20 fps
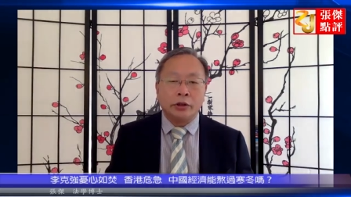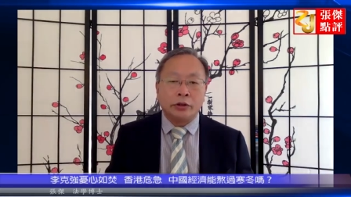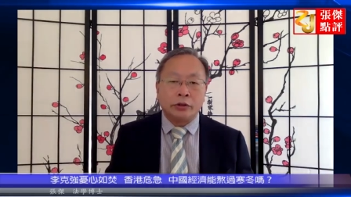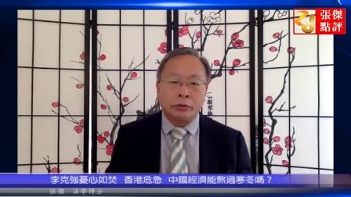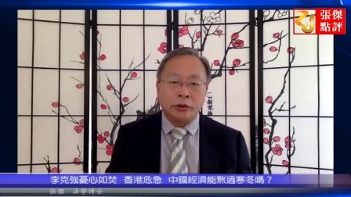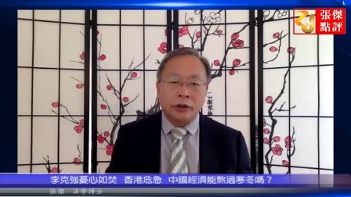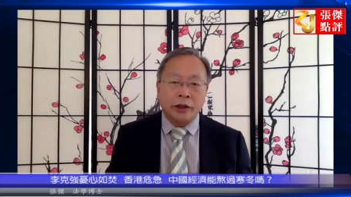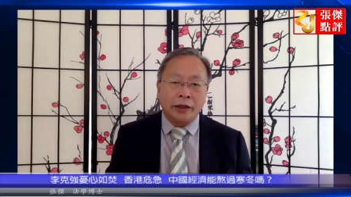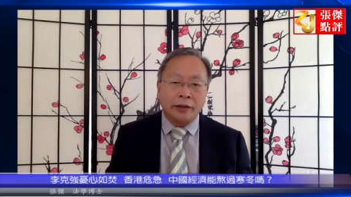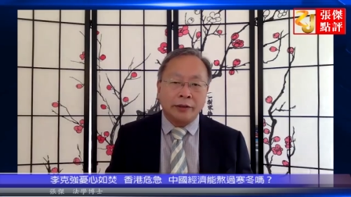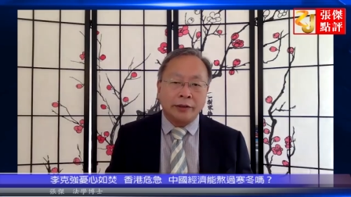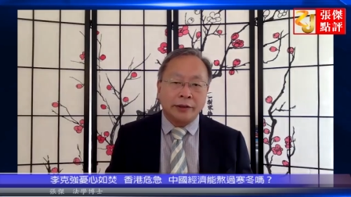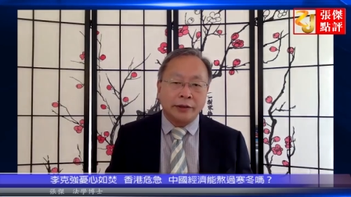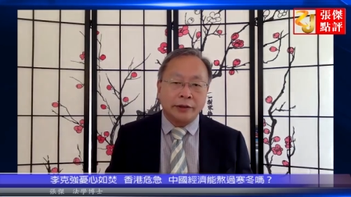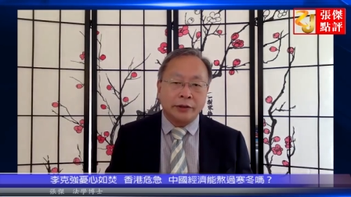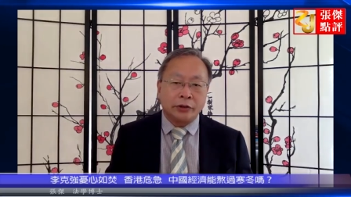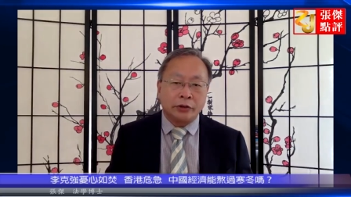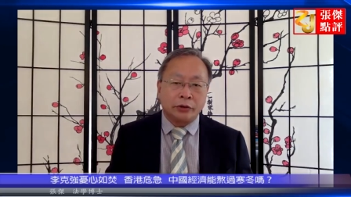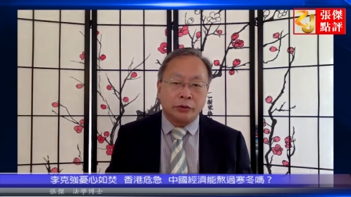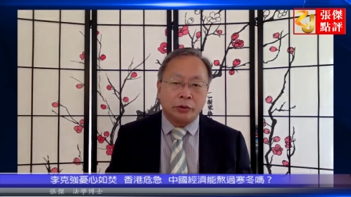中央
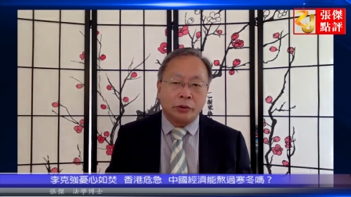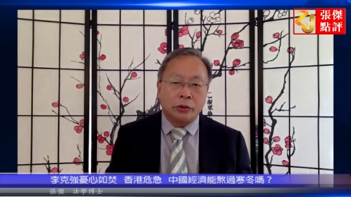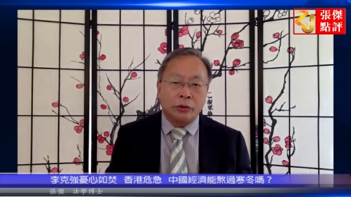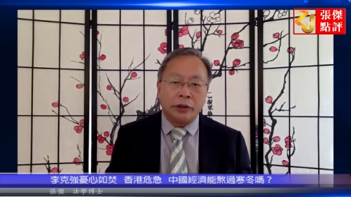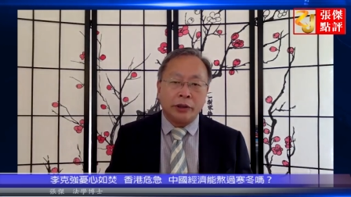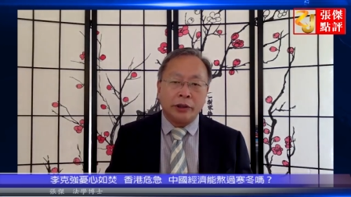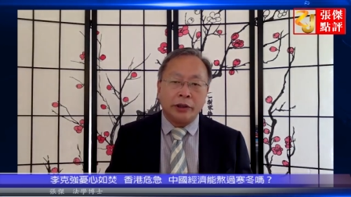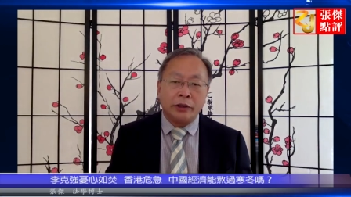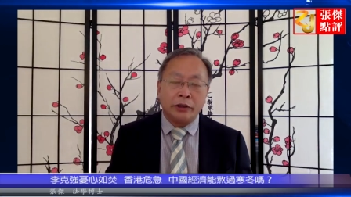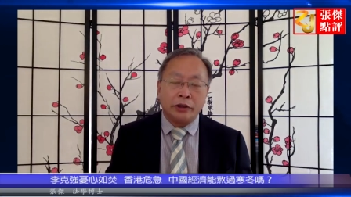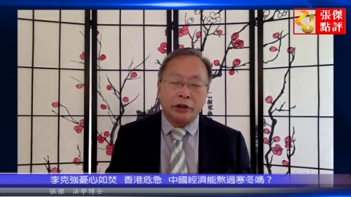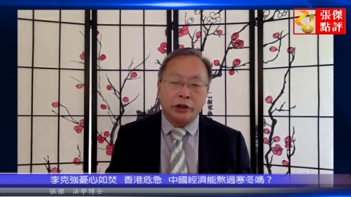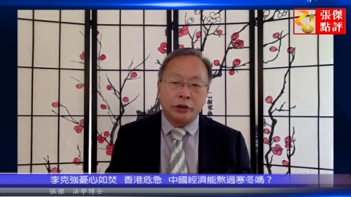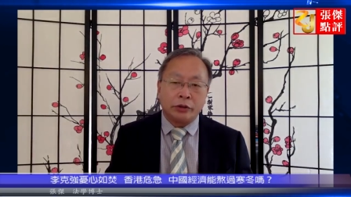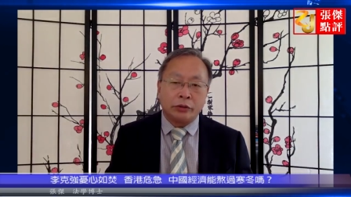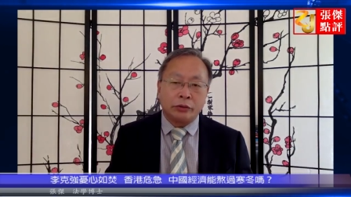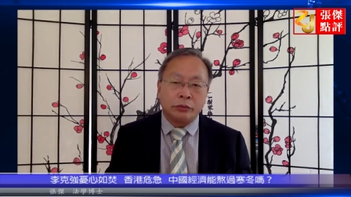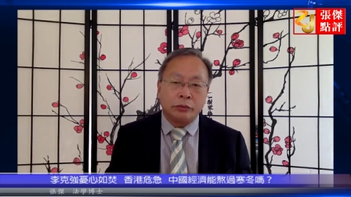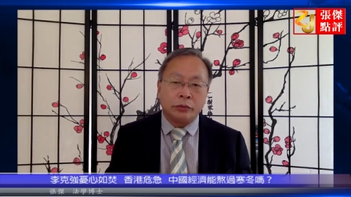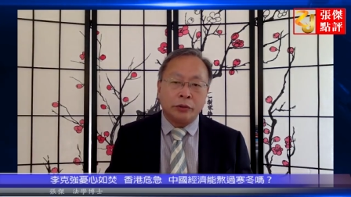政治局会议又提
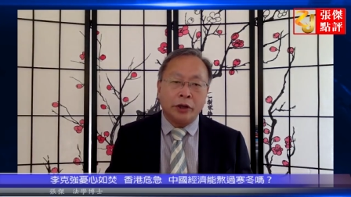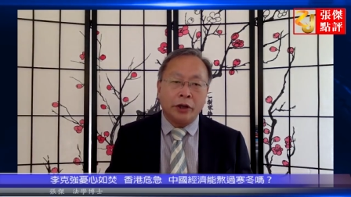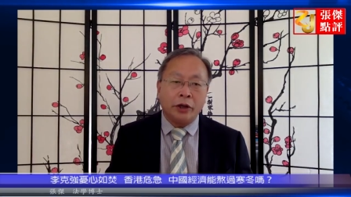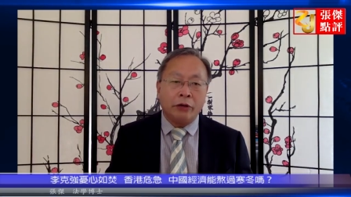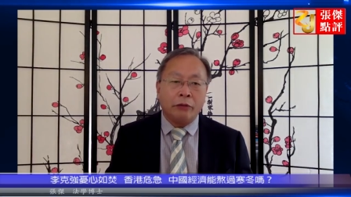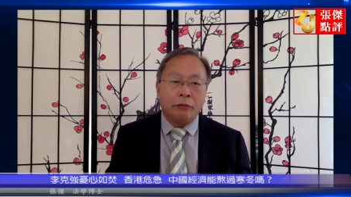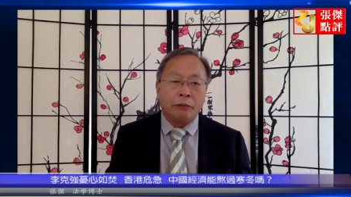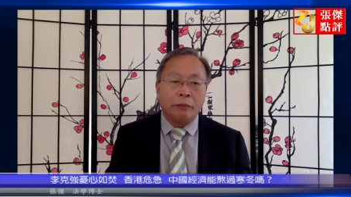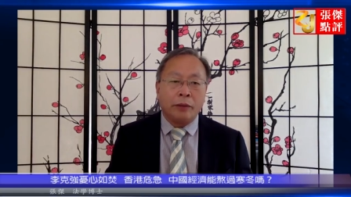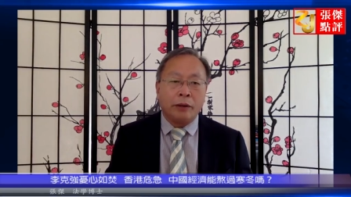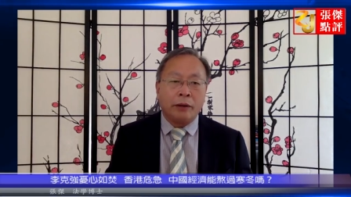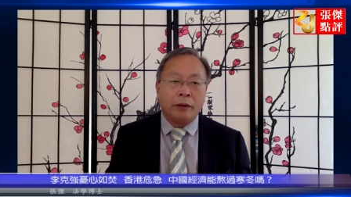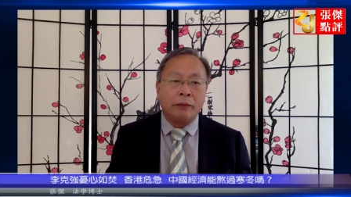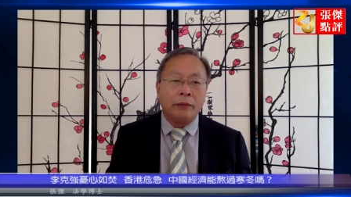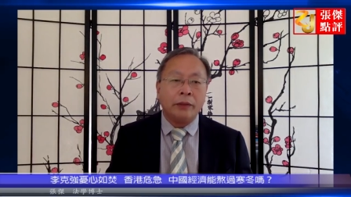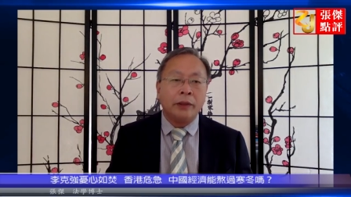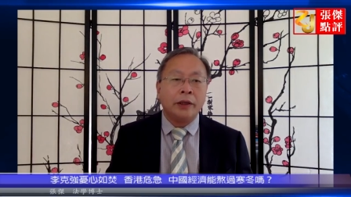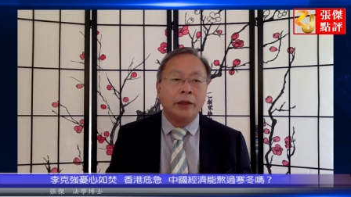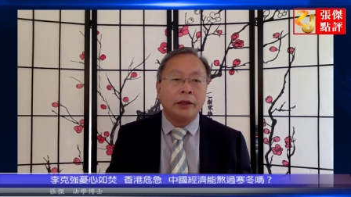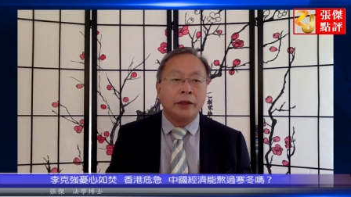出“六
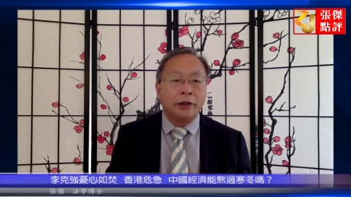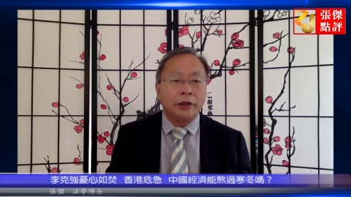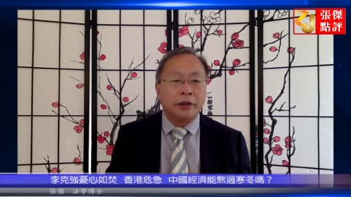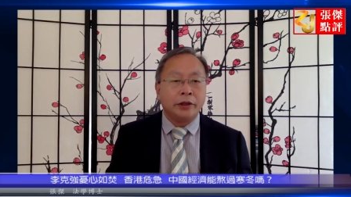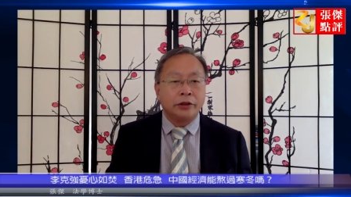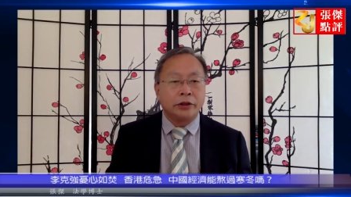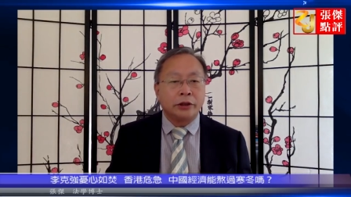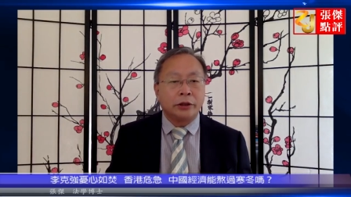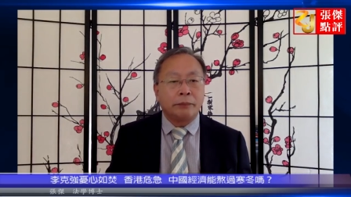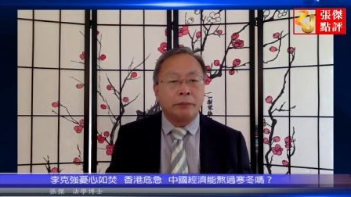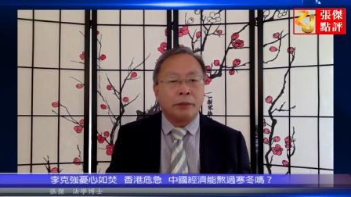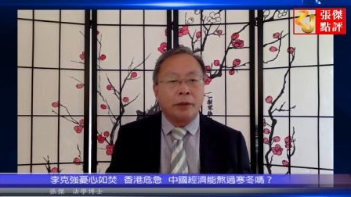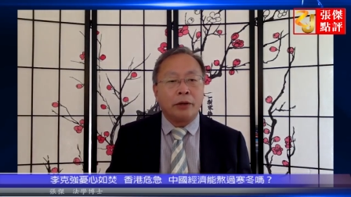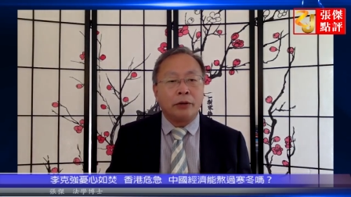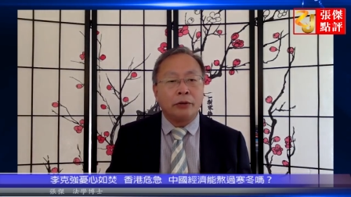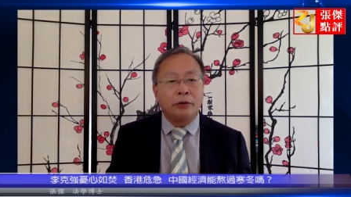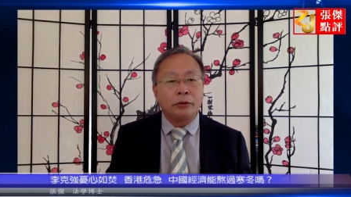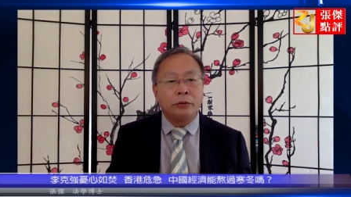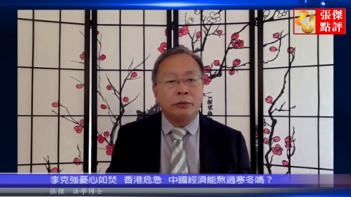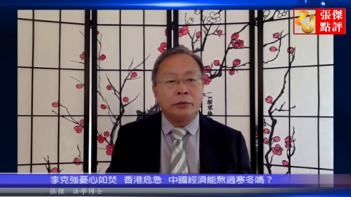保”，也就是
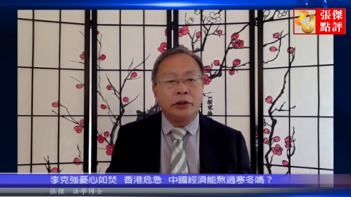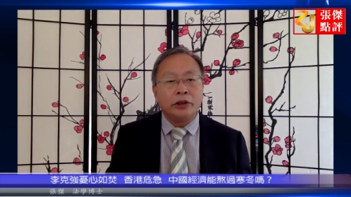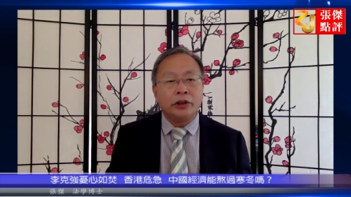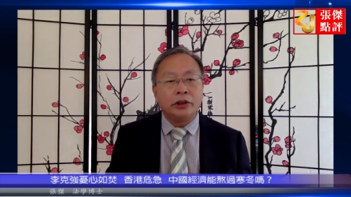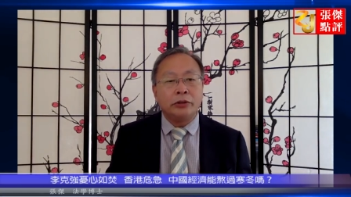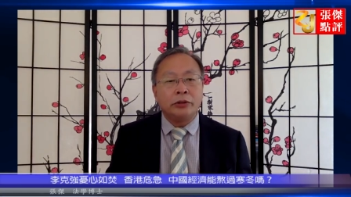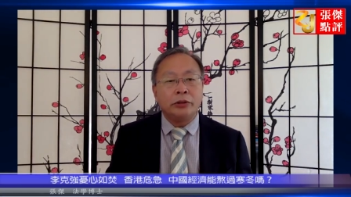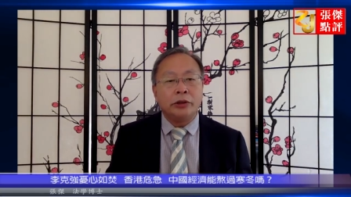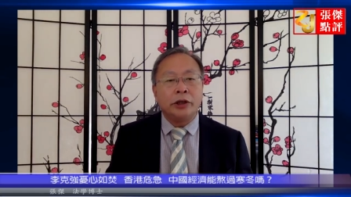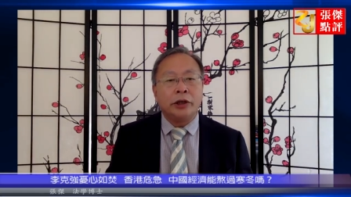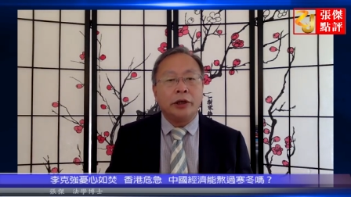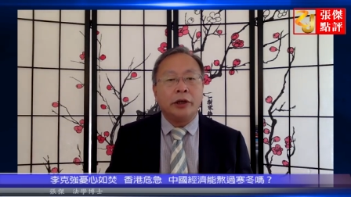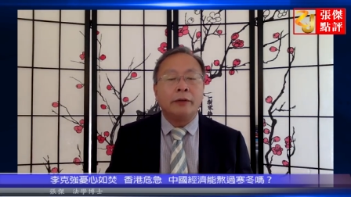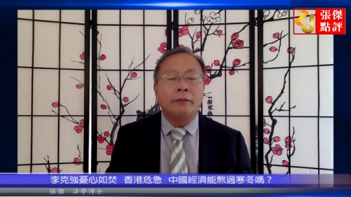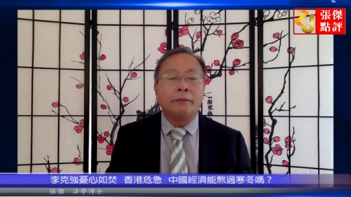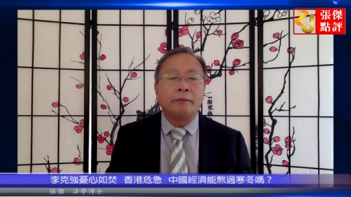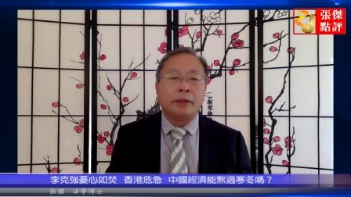保居民就业、